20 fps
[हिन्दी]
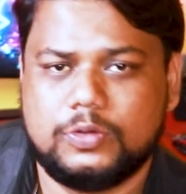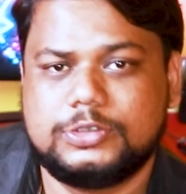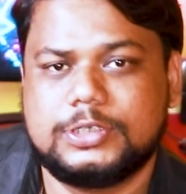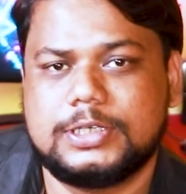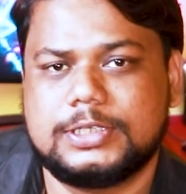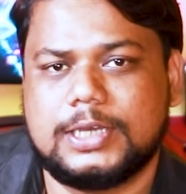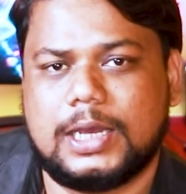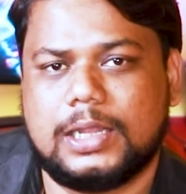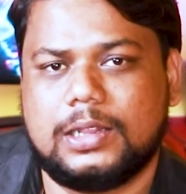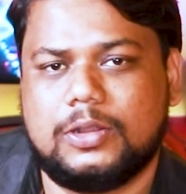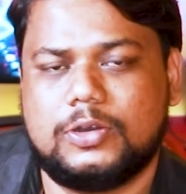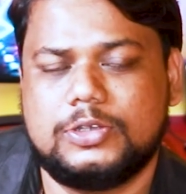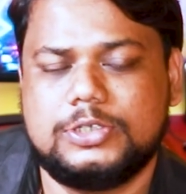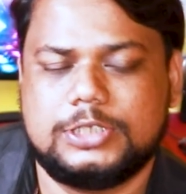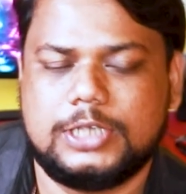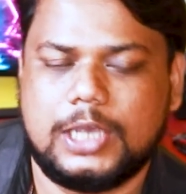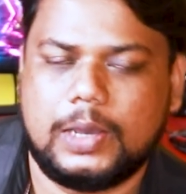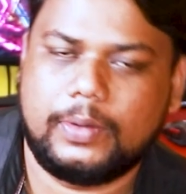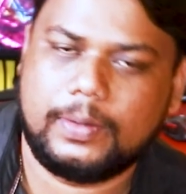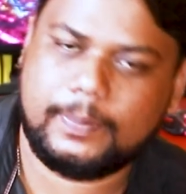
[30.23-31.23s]
उसके साथ
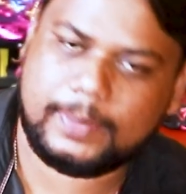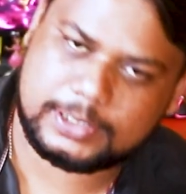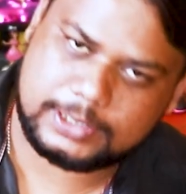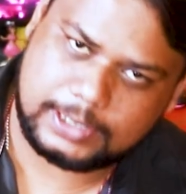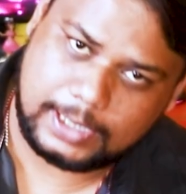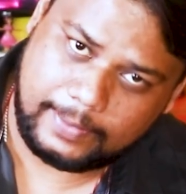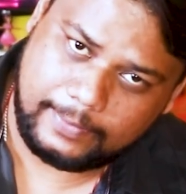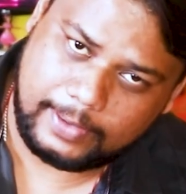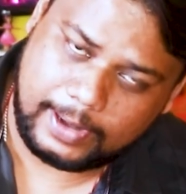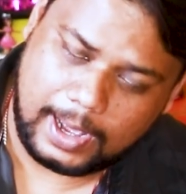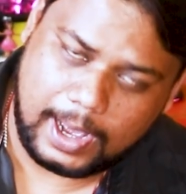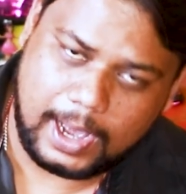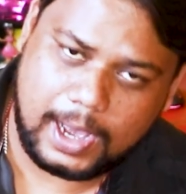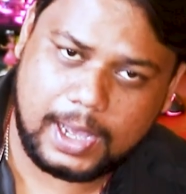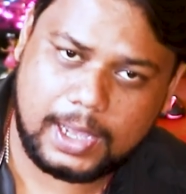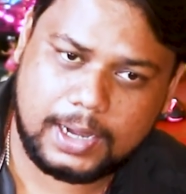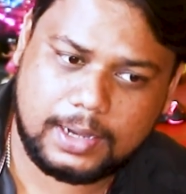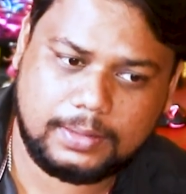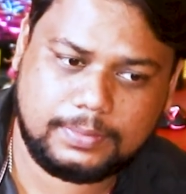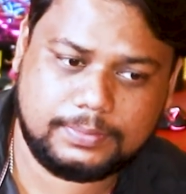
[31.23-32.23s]
लॉन्च किया वन प्लस इलेवन
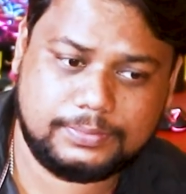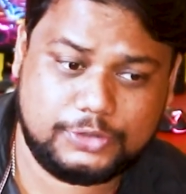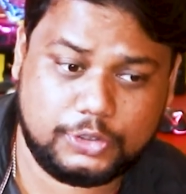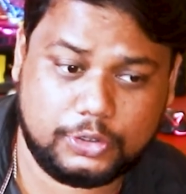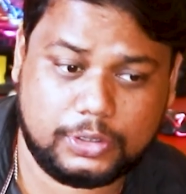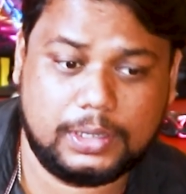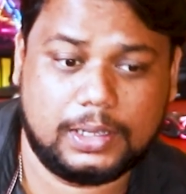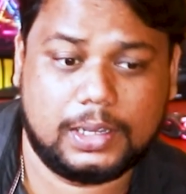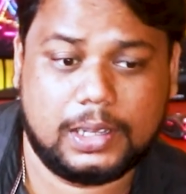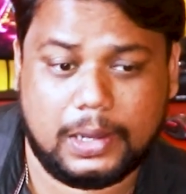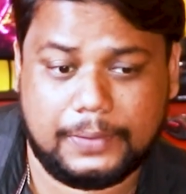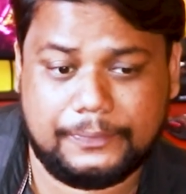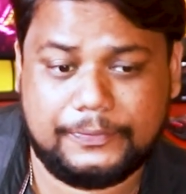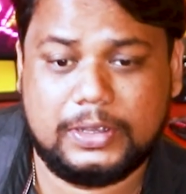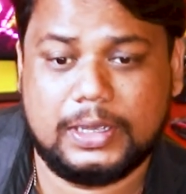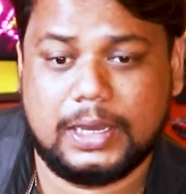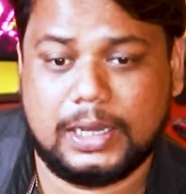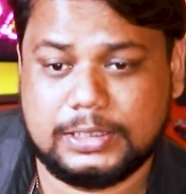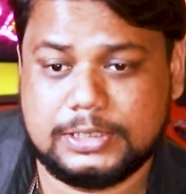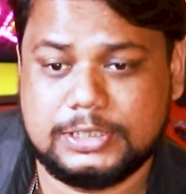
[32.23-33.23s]
आर जो कि
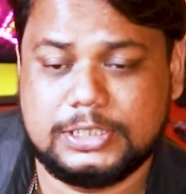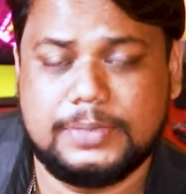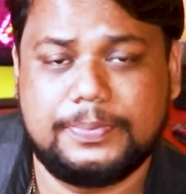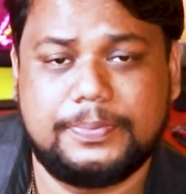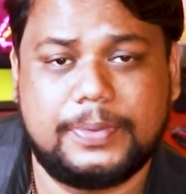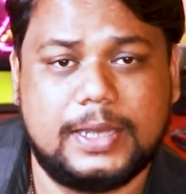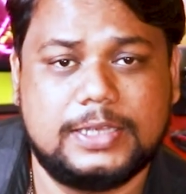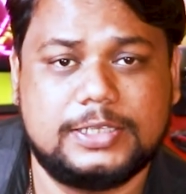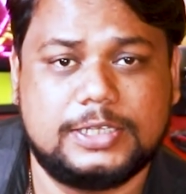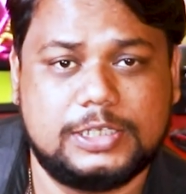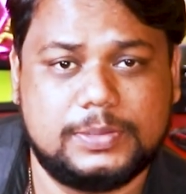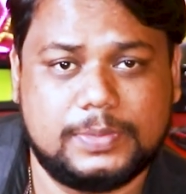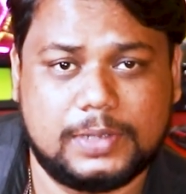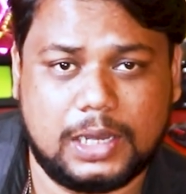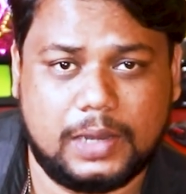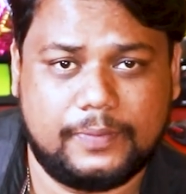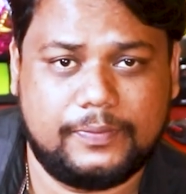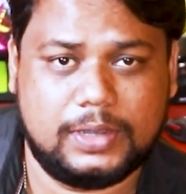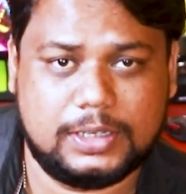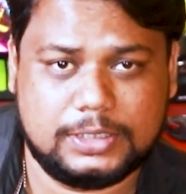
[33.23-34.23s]
काफी अच्छी प्राइस रेंज में
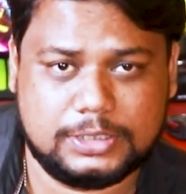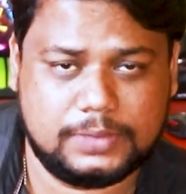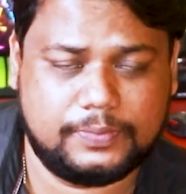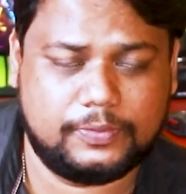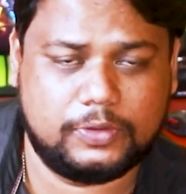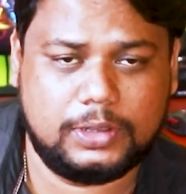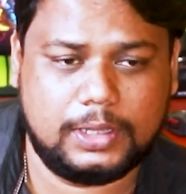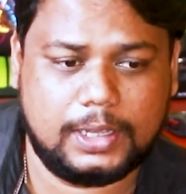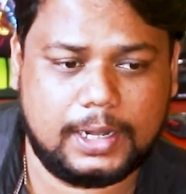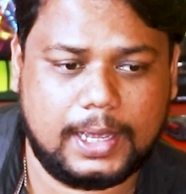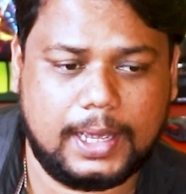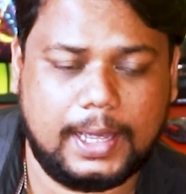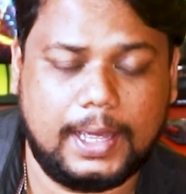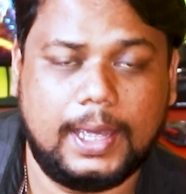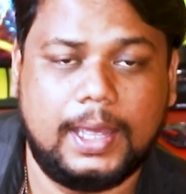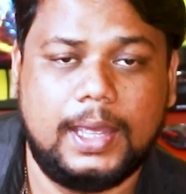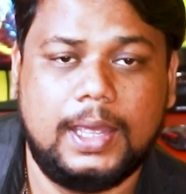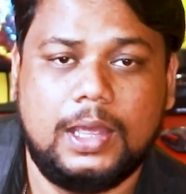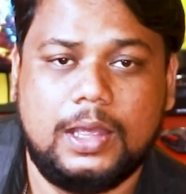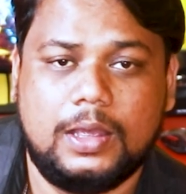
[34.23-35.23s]
काफी अच्छी फोन दे रहा
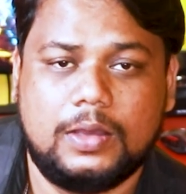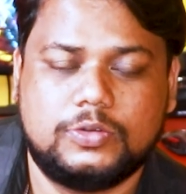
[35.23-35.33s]
है